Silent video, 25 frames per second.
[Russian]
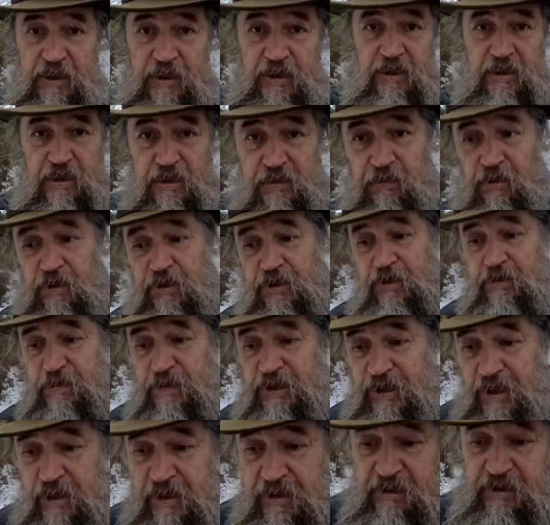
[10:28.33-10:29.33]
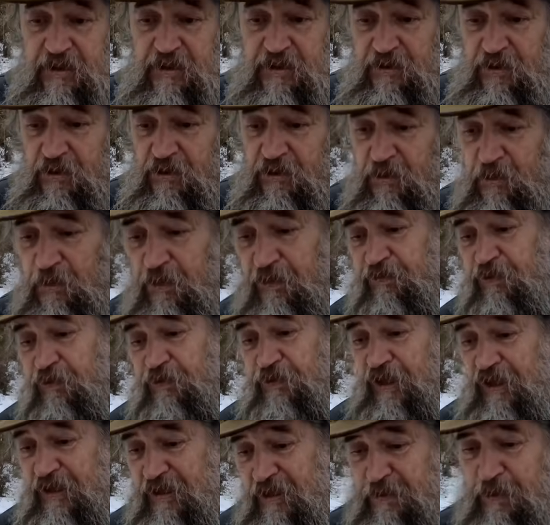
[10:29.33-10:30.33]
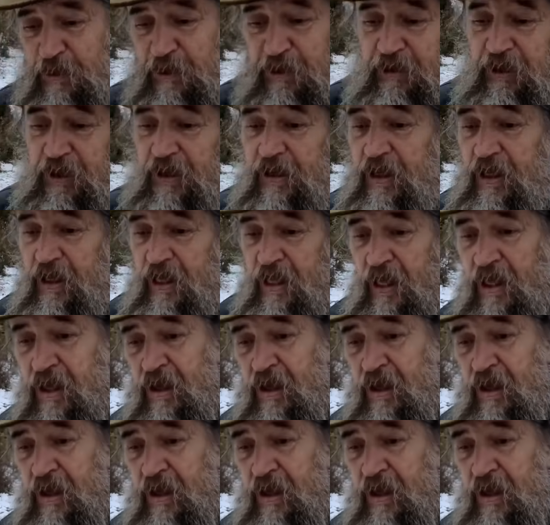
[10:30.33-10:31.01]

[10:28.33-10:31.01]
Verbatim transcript: 38 сельских клубов у нас было.